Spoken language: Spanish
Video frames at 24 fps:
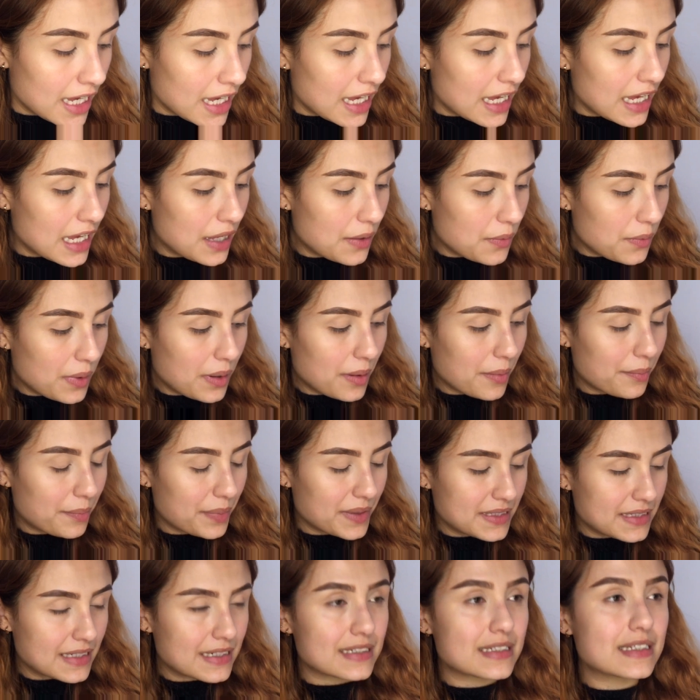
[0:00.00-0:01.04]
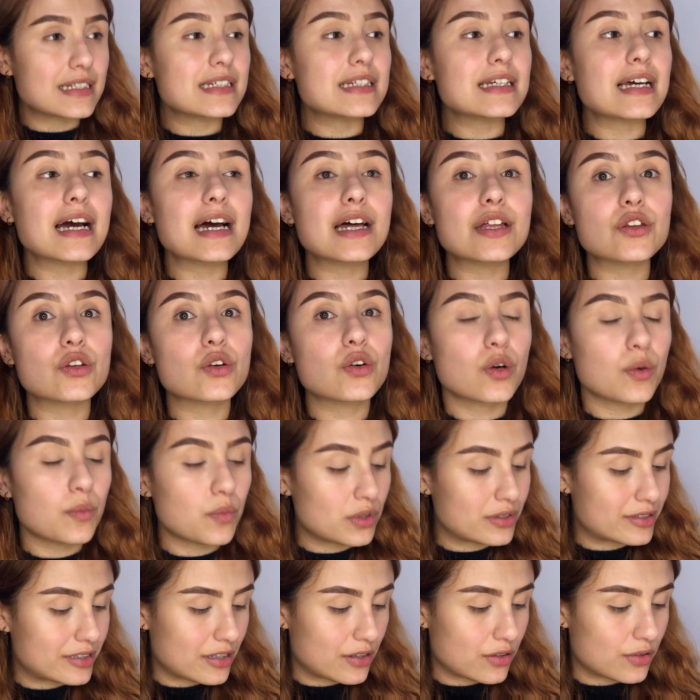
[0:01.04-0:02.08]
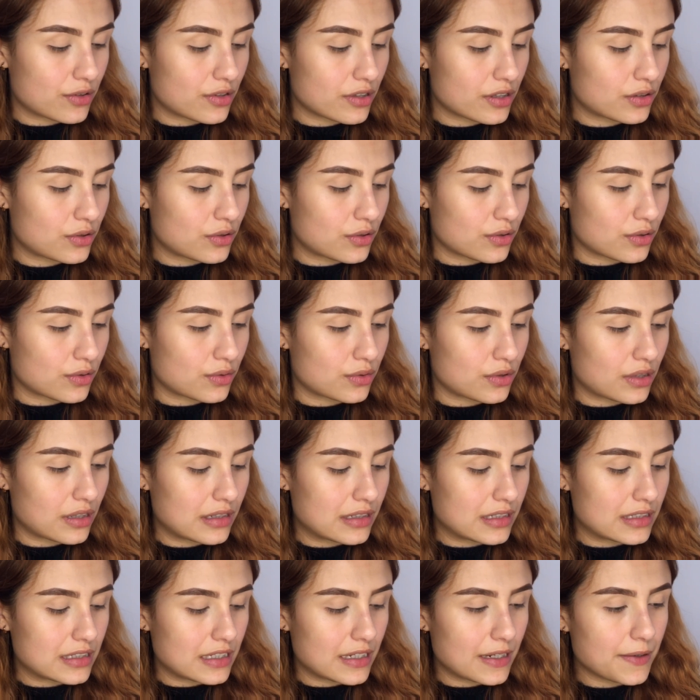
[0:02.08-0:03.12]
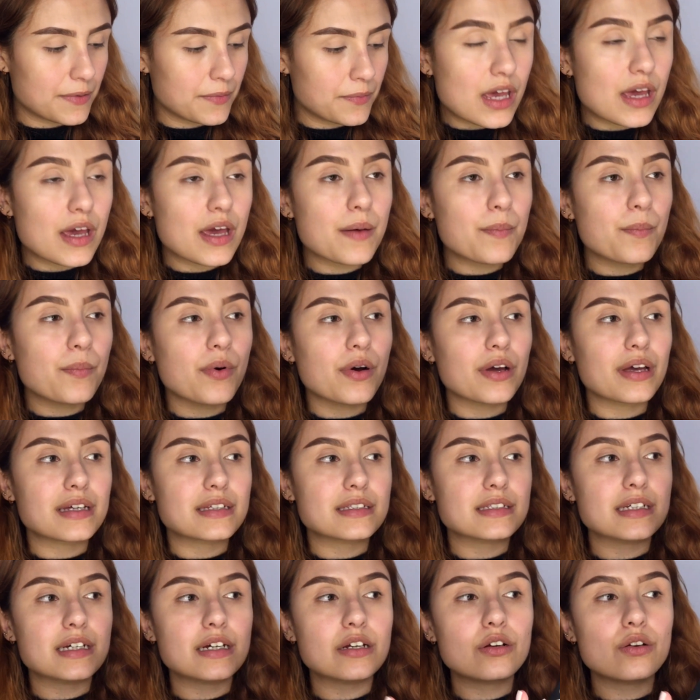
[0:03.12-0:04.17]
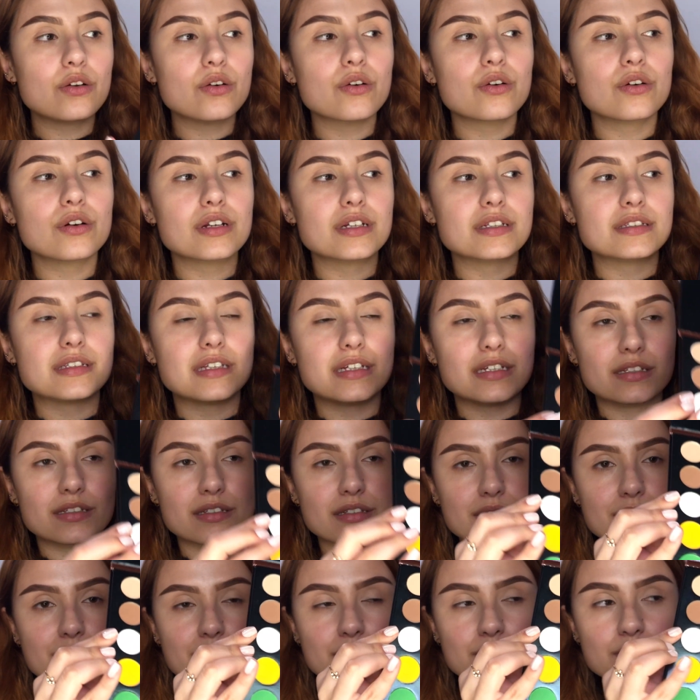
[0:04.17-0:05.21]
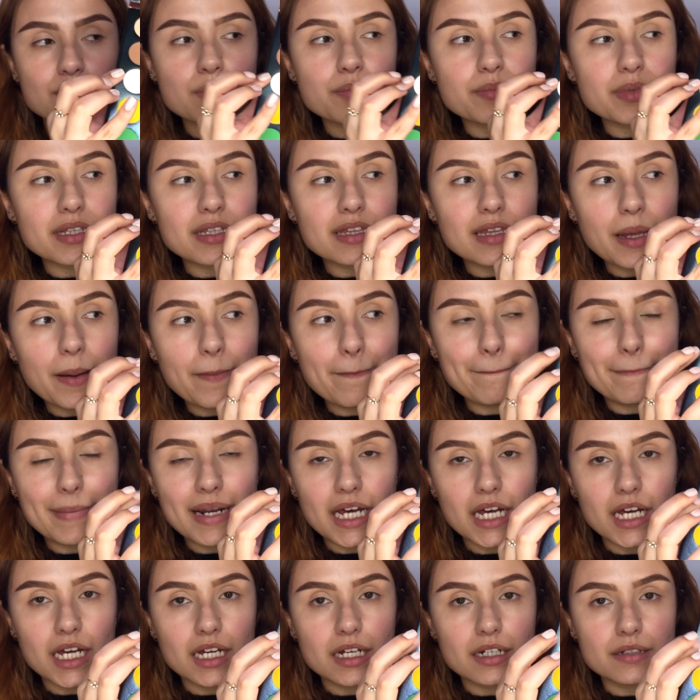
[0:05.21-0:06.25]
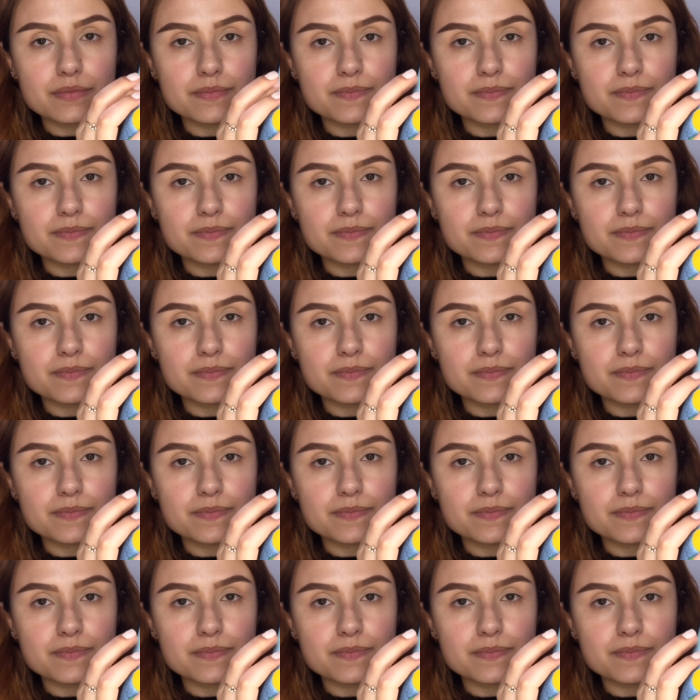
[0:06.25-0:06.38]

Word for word: y voy a empezar sellando como este corrector que utilicé y voy a hacerlo con esta sombrita blanca.